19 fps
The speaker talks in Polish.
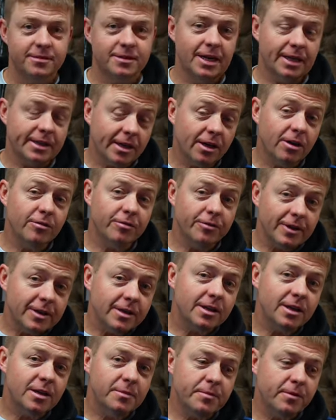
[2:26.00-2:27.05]
dlatego
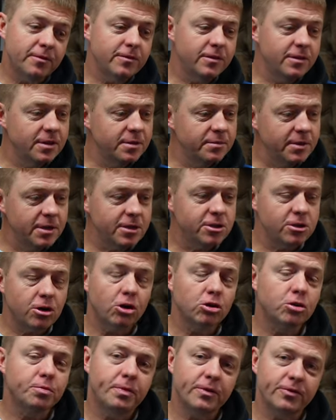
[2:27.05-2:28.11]
wędki powinny mieć
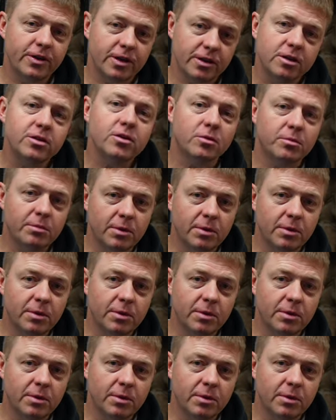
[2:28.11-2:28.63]
odpowiednią